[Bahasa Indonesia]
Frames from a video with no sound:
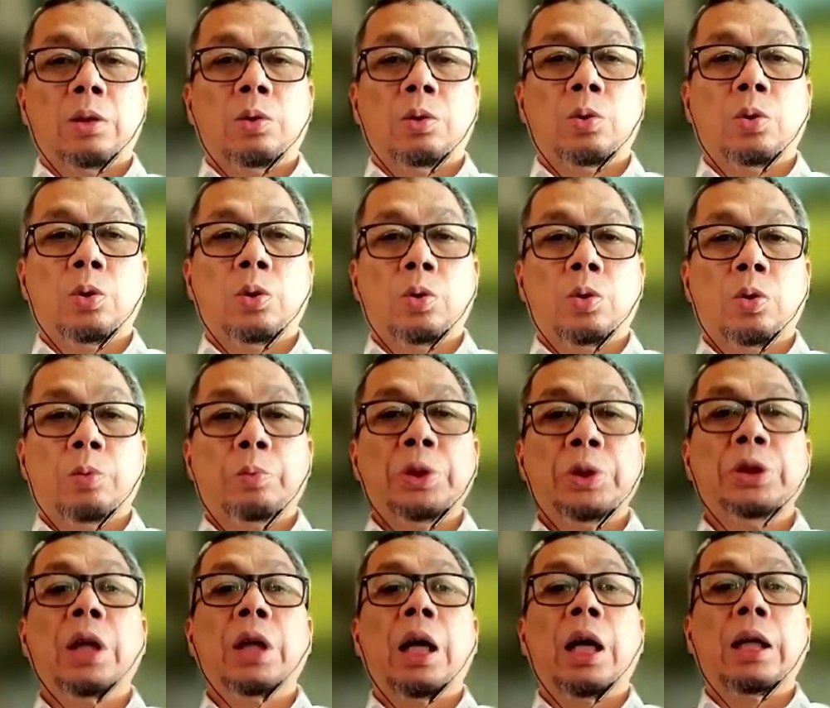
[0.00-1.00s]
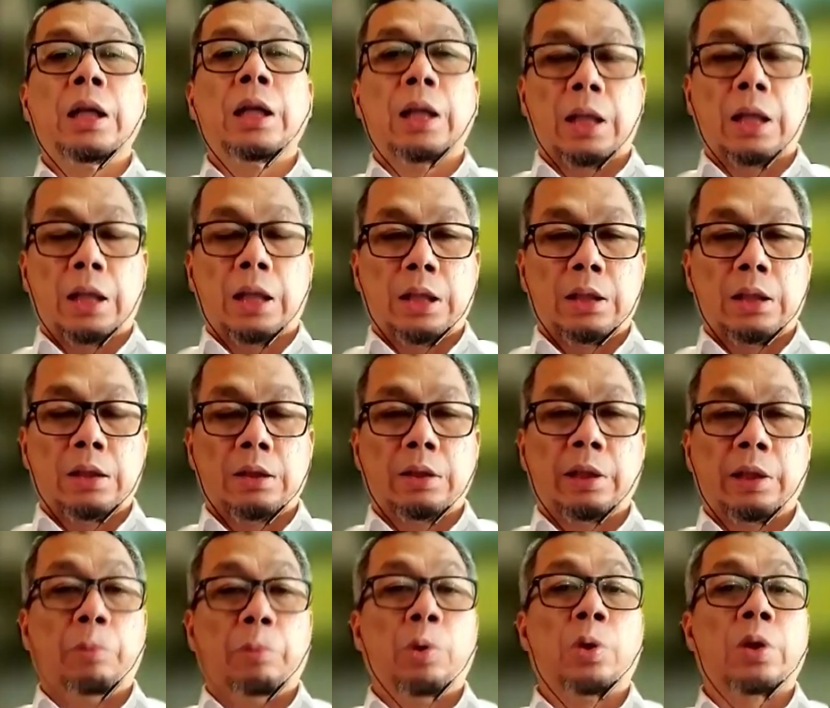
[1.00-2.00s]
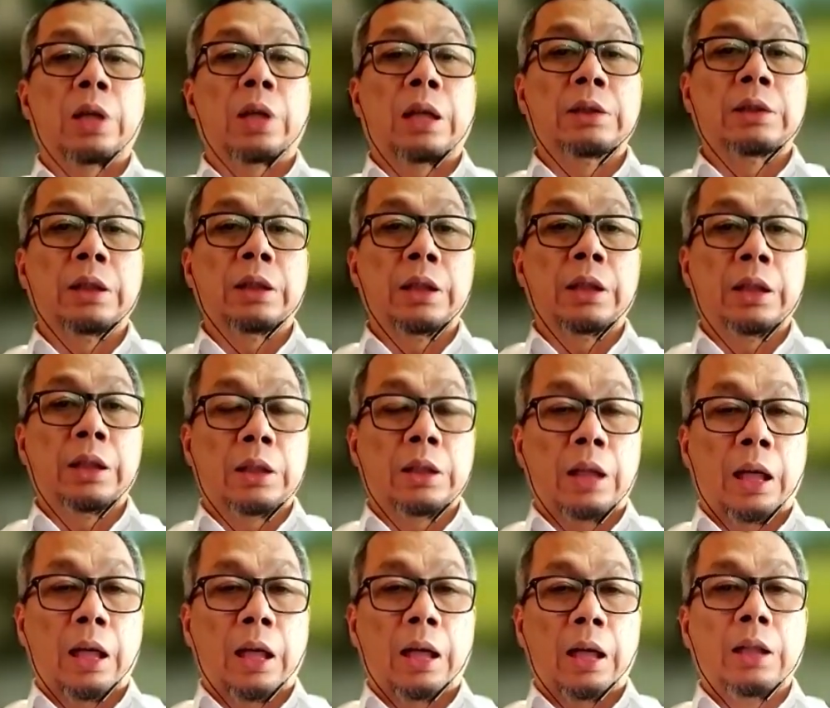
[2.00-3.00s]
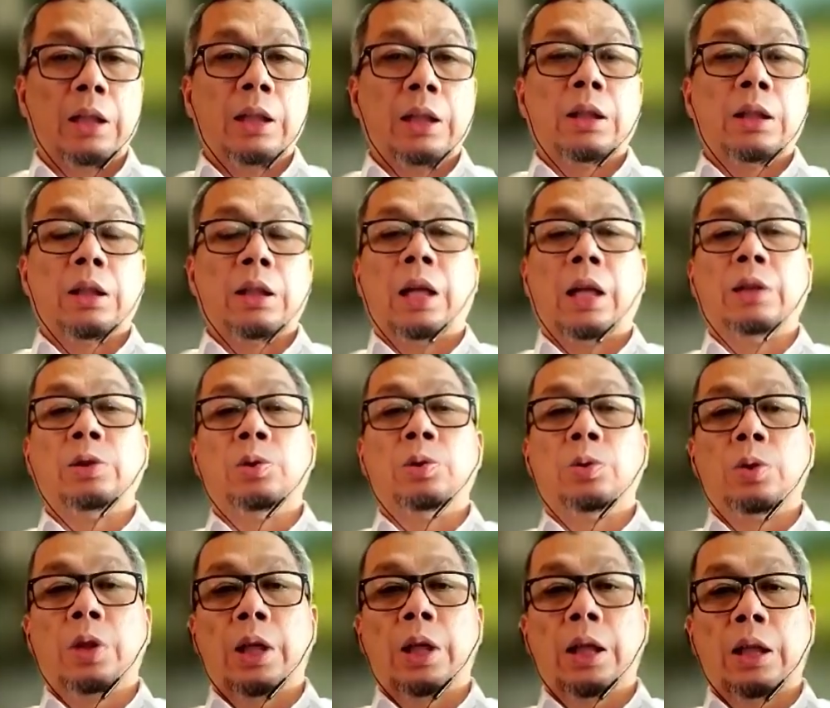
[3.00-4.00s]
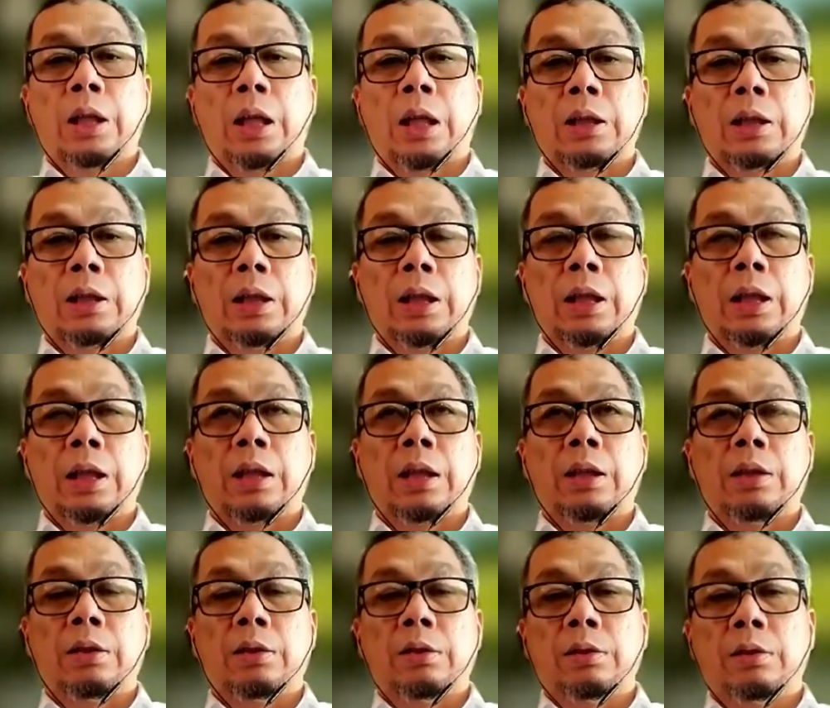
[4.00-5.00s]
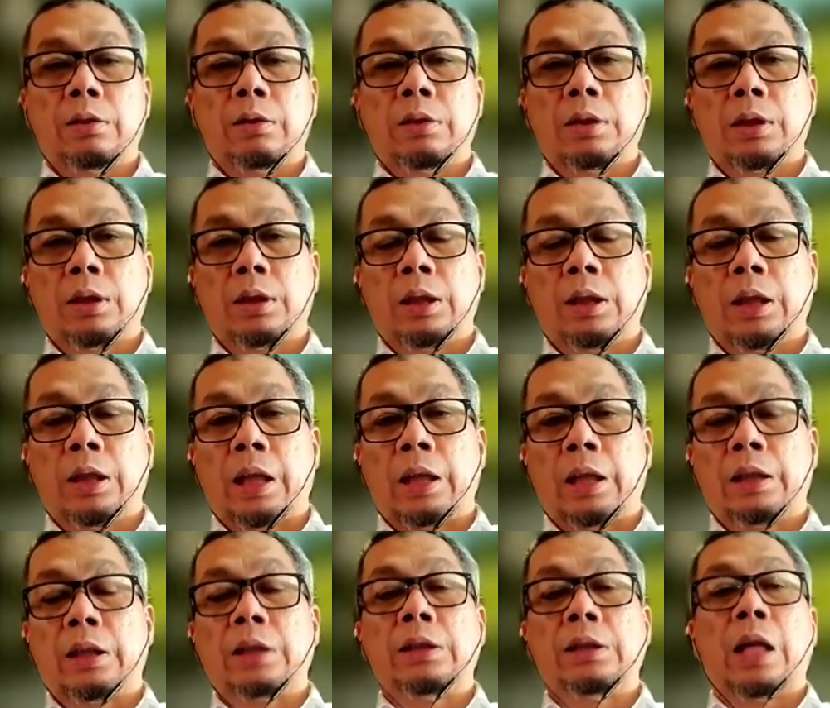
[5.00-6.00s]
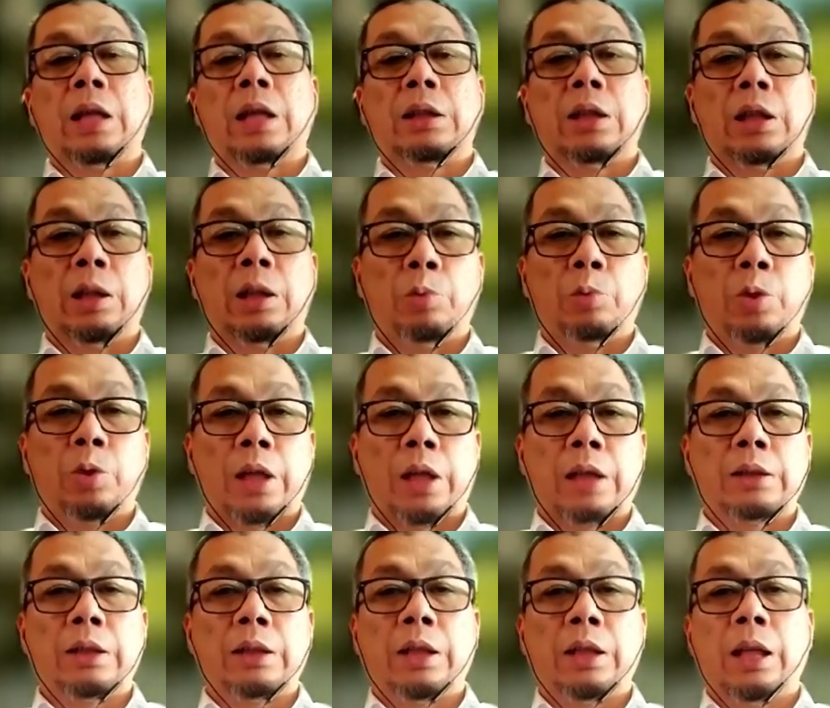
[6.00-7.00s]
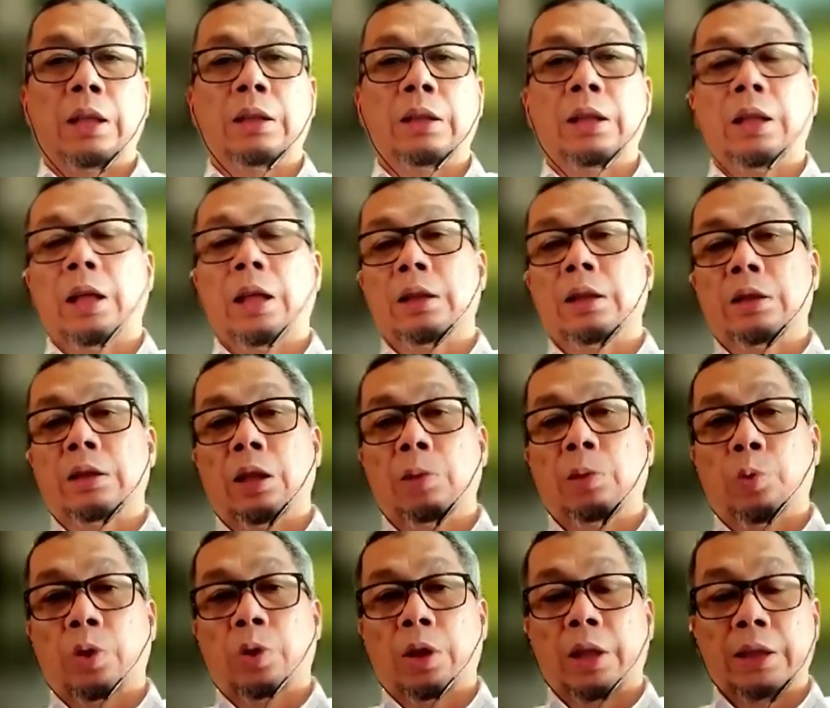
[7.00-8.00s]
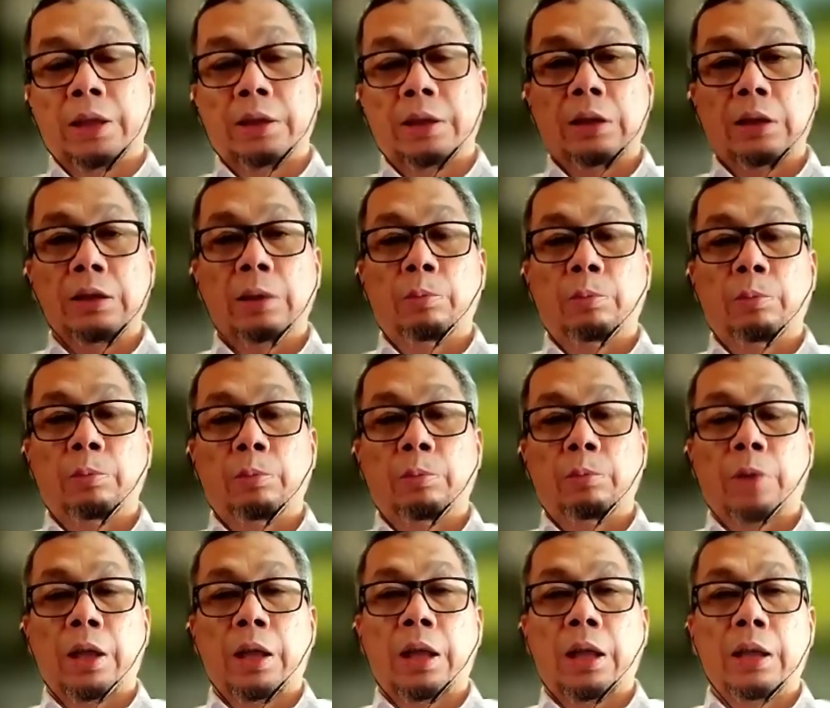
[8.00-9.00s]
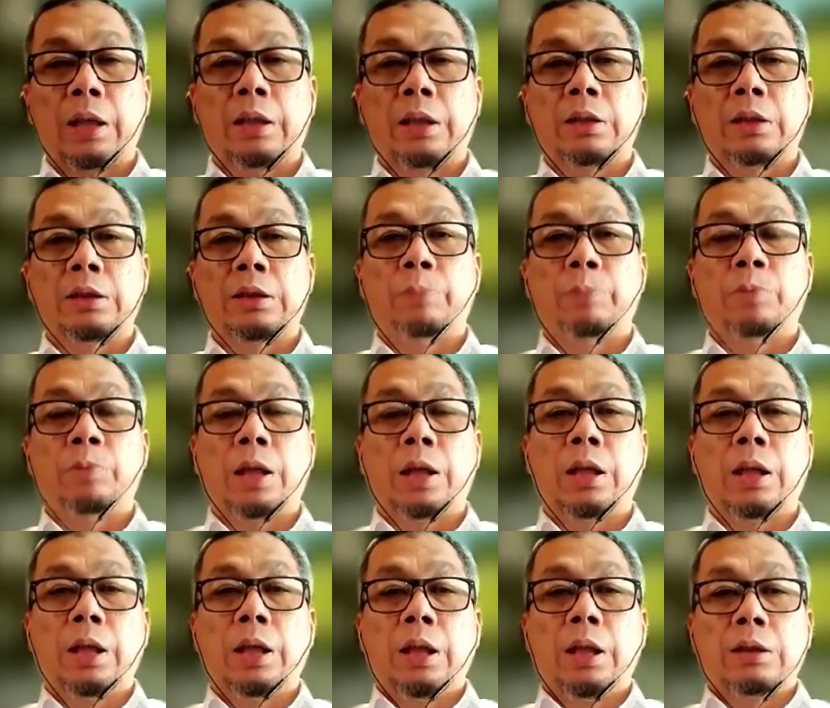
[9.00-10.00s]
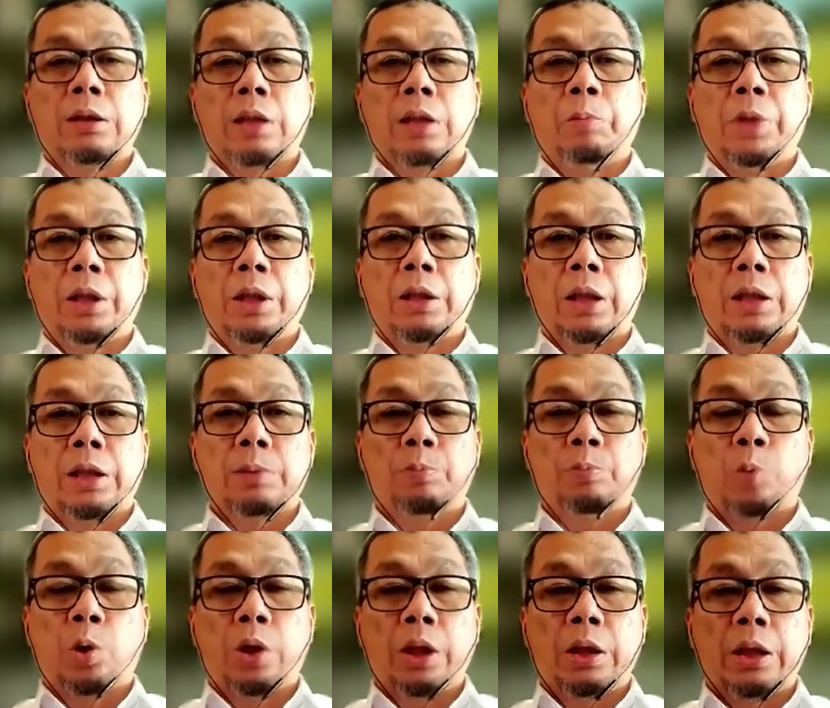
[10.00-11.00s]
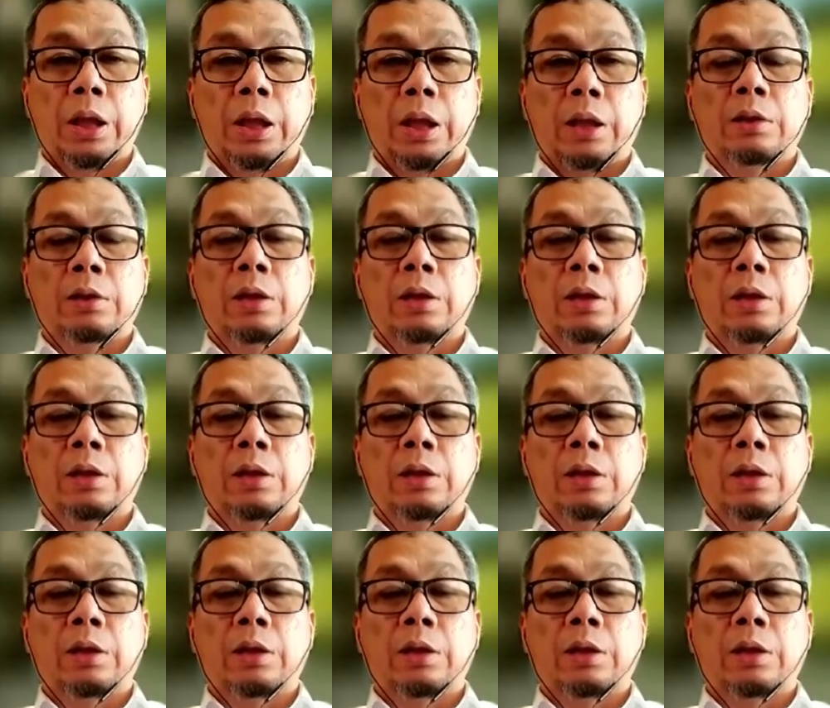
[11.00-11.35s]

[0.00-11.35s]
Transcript: untuk menjaga demokrasi kita dan juga karena Eh, dengan terjaganya demokrasi dan tidak terjadi polarisasi, maka akan tercipta stabilitas politik.